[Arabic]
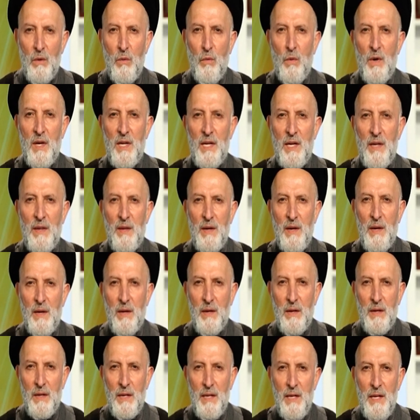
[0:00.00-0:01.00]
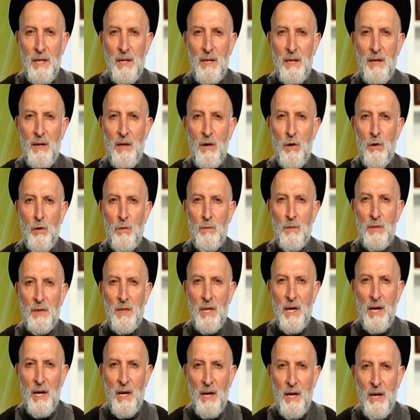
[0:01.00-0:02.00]
وإذا قيل لهم
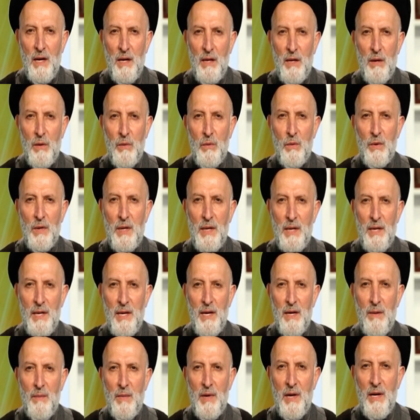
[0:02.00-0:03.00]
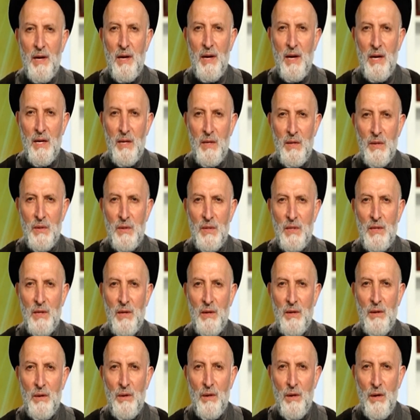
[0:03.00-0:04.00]
تعالوا إلى ما أنزل
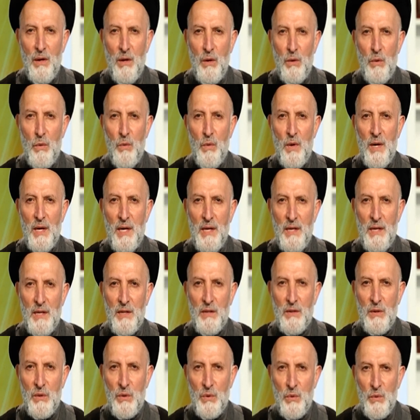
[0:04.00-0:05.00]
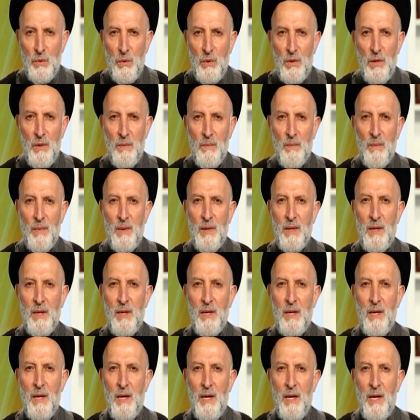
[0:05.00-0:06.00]
الله وإلى الرسول
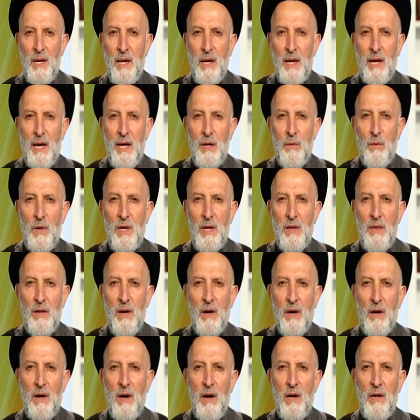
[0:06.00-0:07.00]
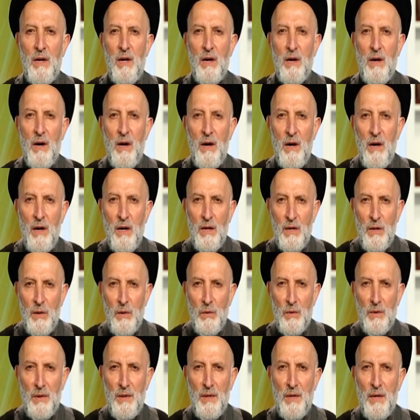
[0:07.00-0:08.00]
أي وإذا قال
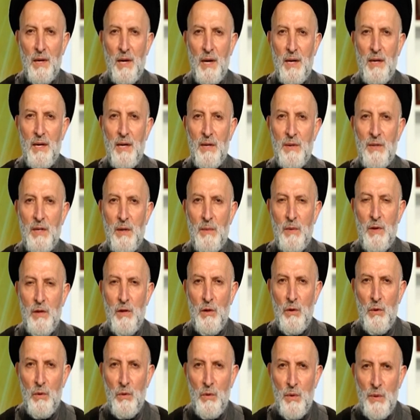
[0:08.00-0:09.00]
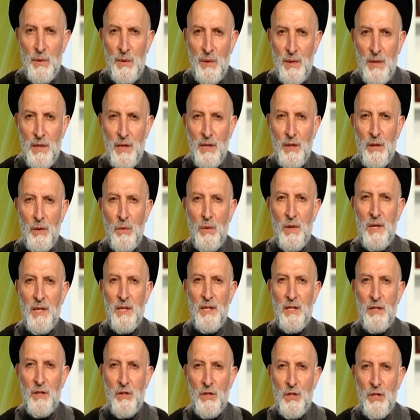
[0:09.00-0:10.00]
قائل على سبيل النصح
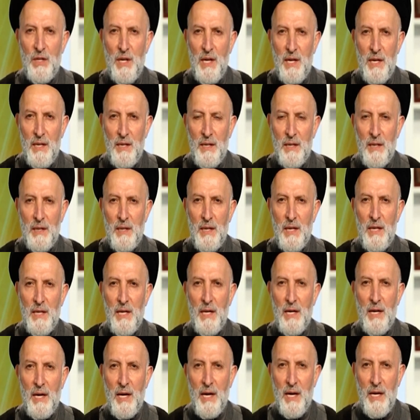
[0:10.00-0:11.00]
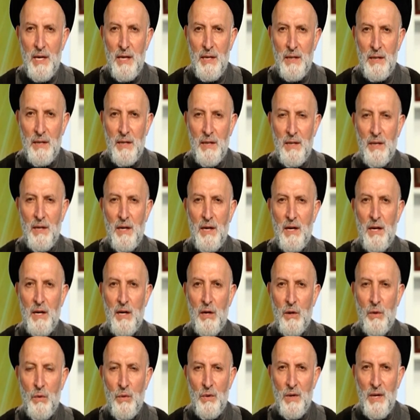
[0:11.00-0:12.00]
والإرشاد إلى الخير
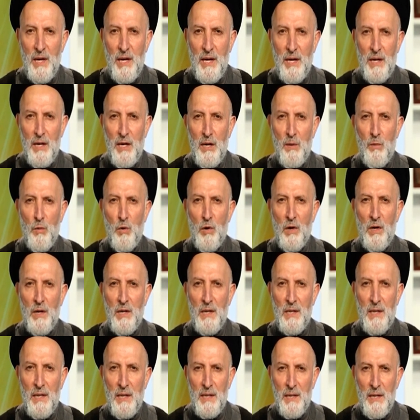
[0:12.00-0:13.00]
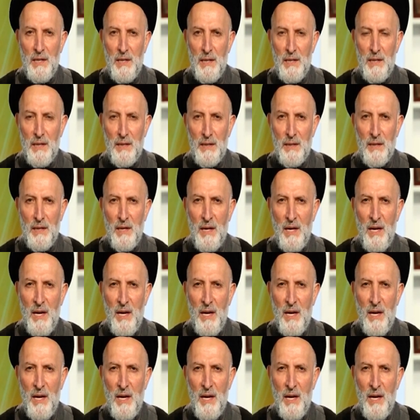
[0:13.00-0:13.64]
لهؤلاء المقلدين